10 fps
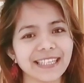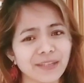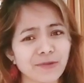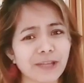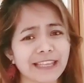
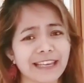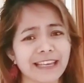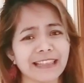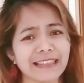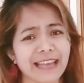And wala
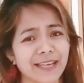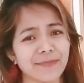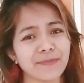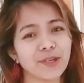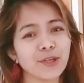talagang
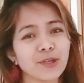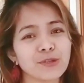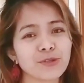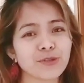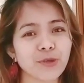time.
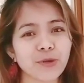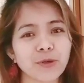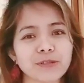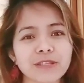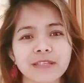
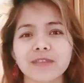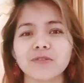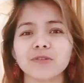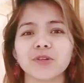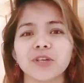So, sa
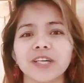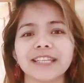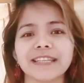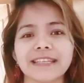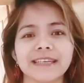tanong
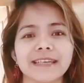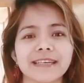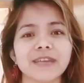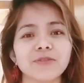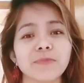noon
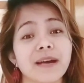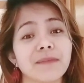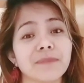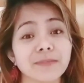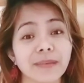na ano ba
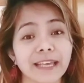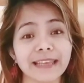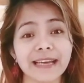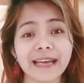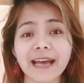ang mas
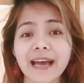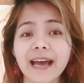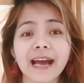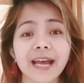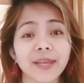maganda,
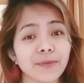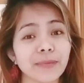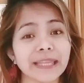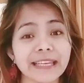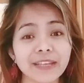either
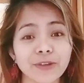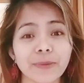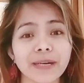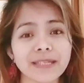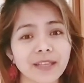Madrid or
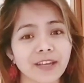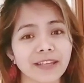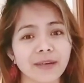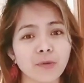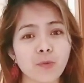
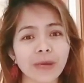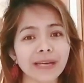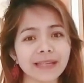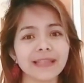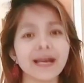Barcelona,
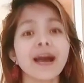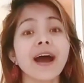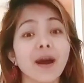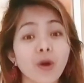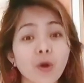well,
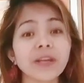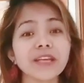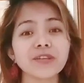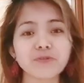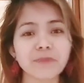
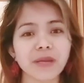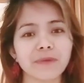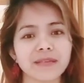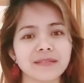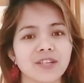according to my
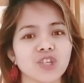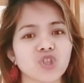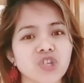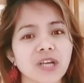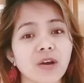
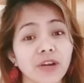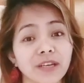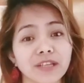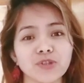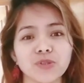research,
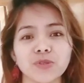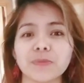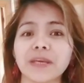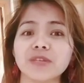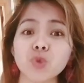according to
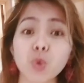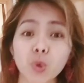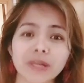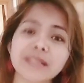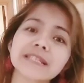my
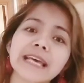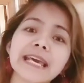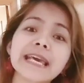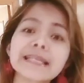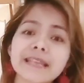source,
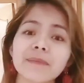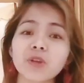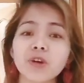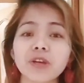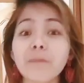sabi
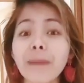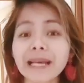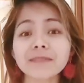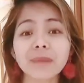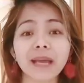doon,
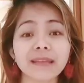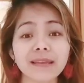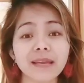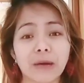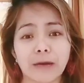mas
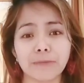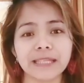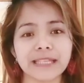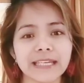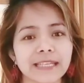maganda daw ang
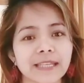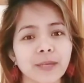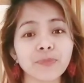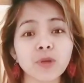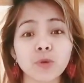Madrid.
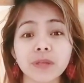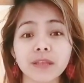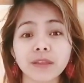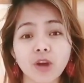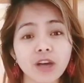When
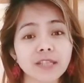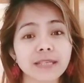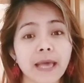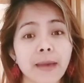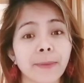it
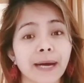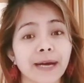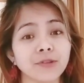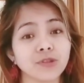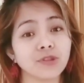talks
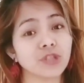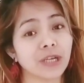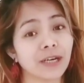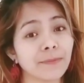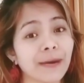about
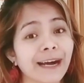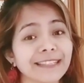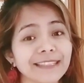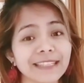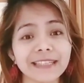job
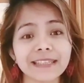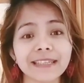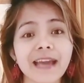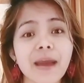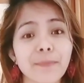
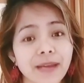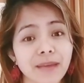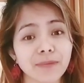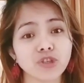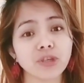hunting,
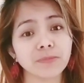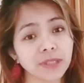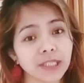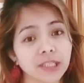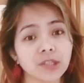maraming job
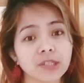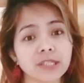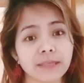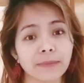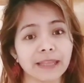dito
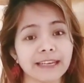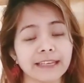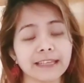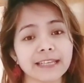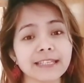sa
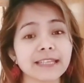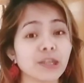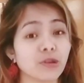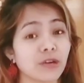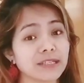Madrid kasi
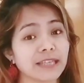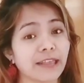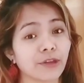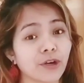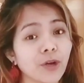dito ang
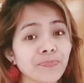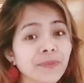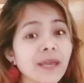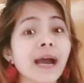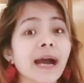sentro.
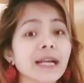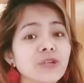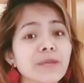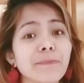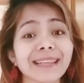
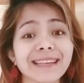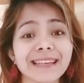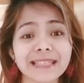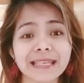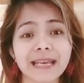Actually,
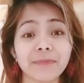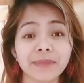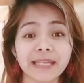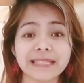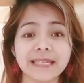Madrid is the
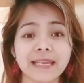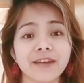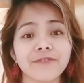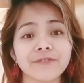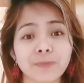capital
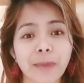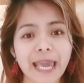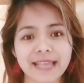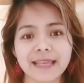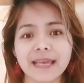city of
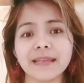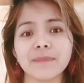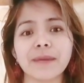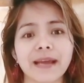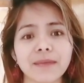Spain and
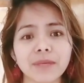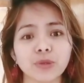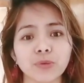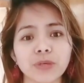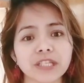
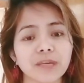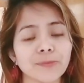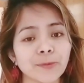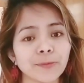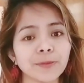maraming tourist ang
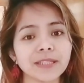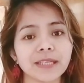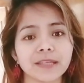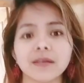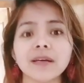pumupunta
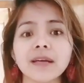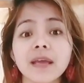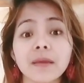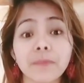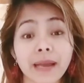dito.
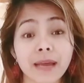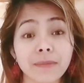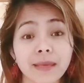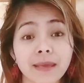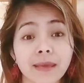
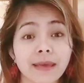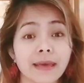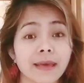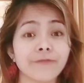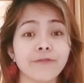Maraming
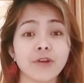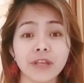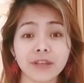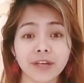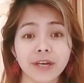uh,
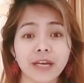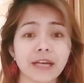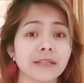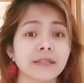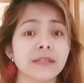foreigner
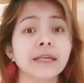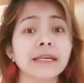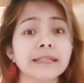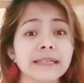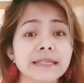ang
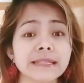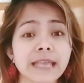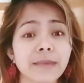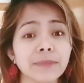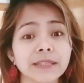
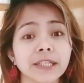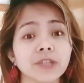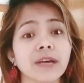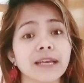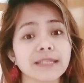nag-stable
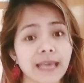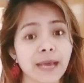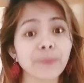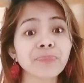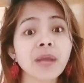dito
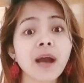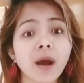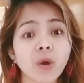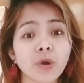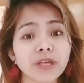kasi
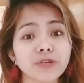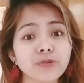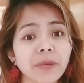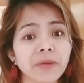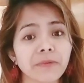according
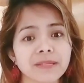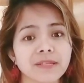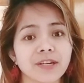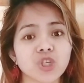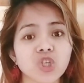to my
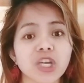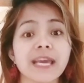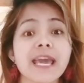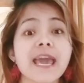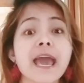research,
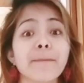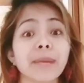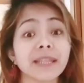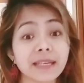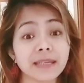
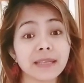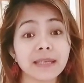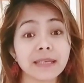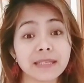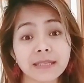Madrid
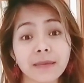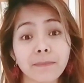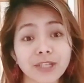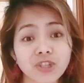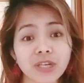is
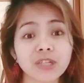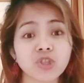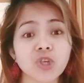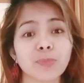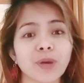much
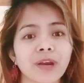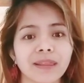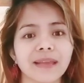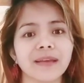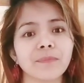cheaper
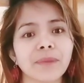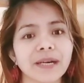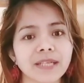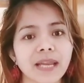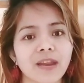than
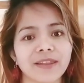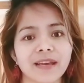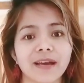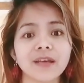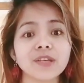
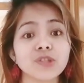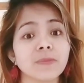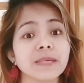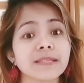Barcelona. So, ibig